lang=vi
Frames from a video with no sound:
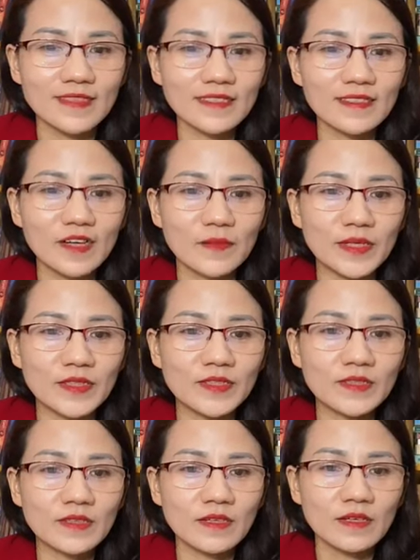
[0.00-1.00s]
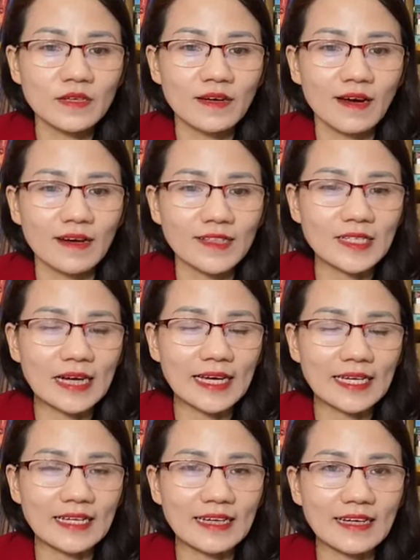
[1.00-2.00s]
trước giờ mình chưa ờ, thực
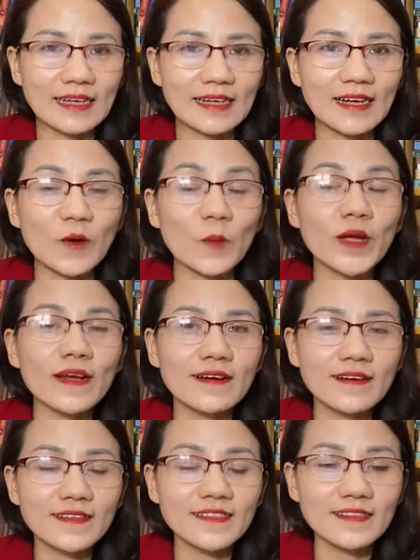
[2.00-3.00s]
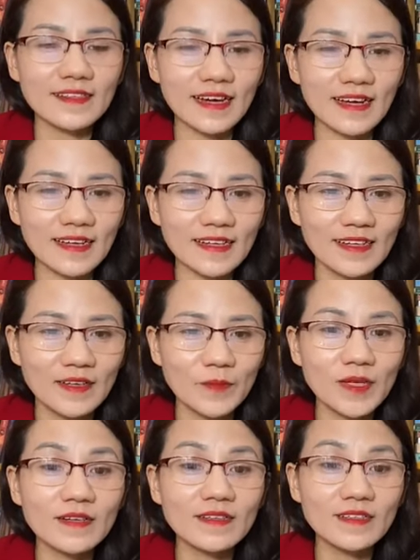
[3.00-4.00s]
hành cái lòng biết ơn trước khi ăn ấy
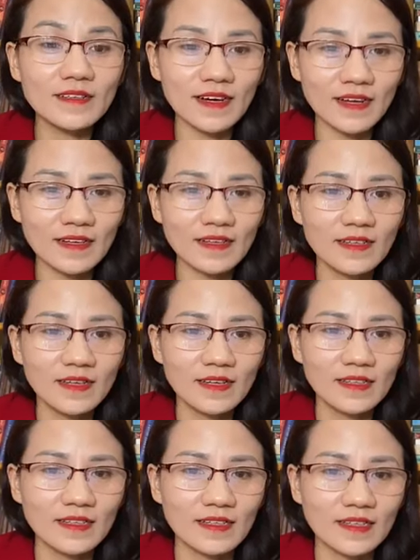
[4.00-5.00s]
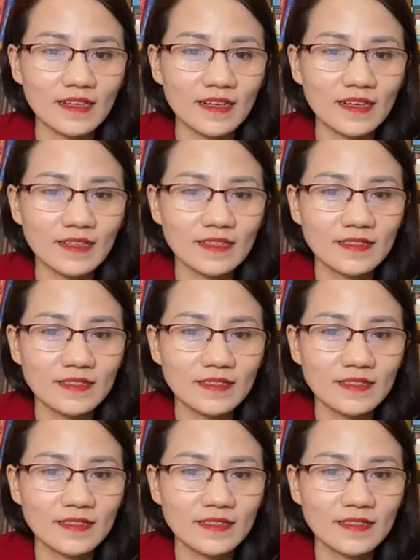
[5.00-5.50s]
biết ơn thức ăn ấy thì